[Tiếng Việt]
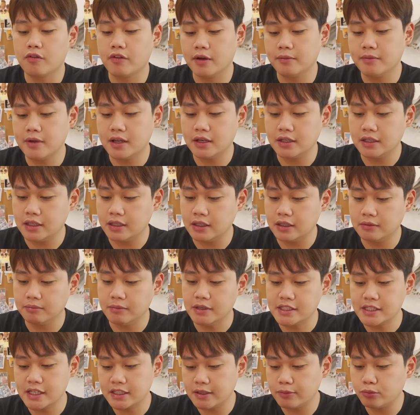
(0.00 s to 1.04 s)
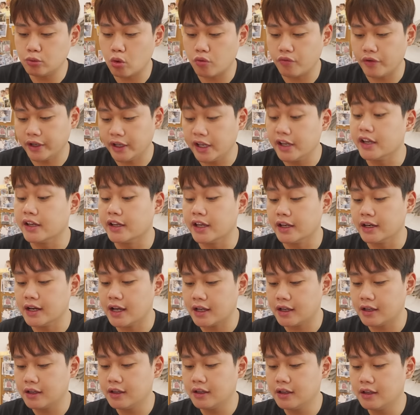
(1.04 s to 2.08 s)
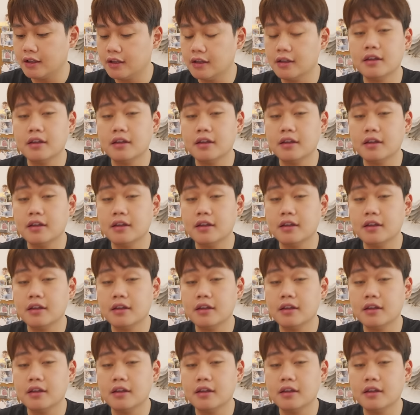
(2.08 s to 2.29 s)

Và bây giờ thì mình sẽ tiếp tục với kính này.